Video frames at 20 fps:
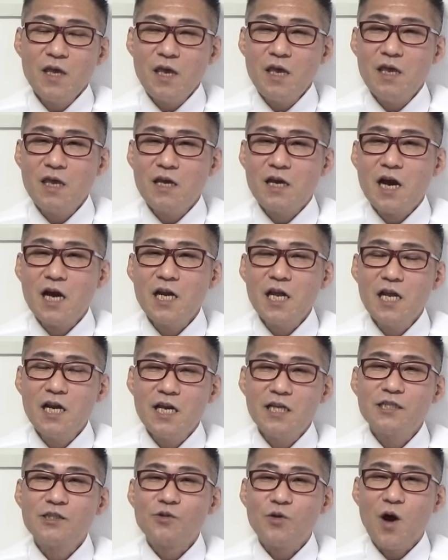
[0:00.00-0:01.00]
えー、
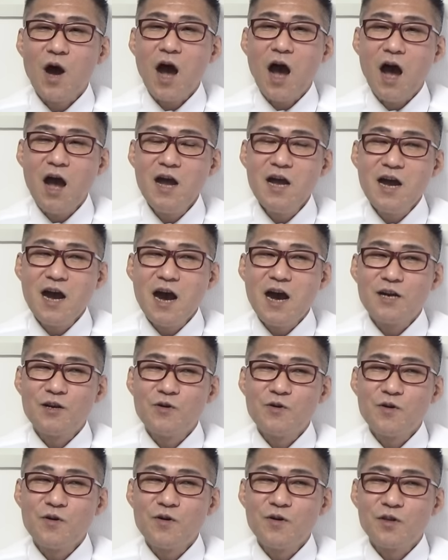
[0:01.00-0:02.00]
カレーライスとか、あ
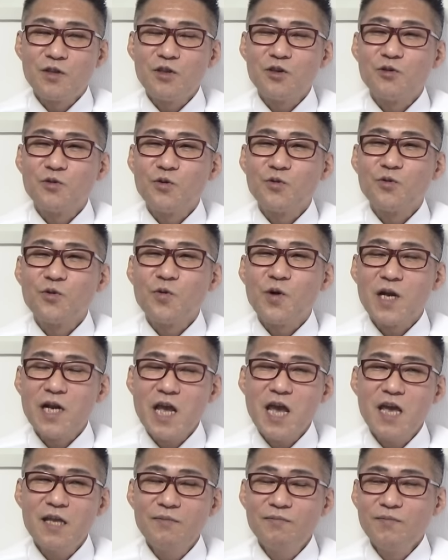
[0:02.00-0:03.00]
のー、牛丼とか
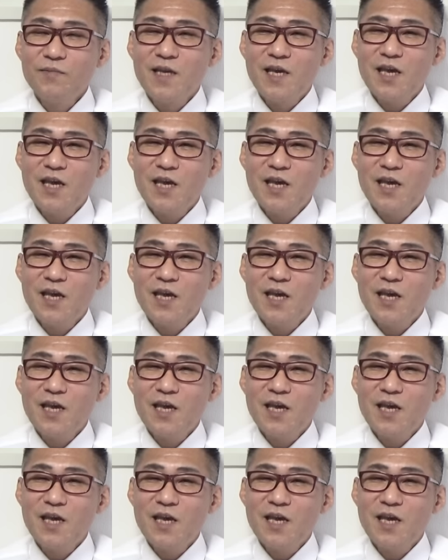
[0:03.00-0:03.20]
ね、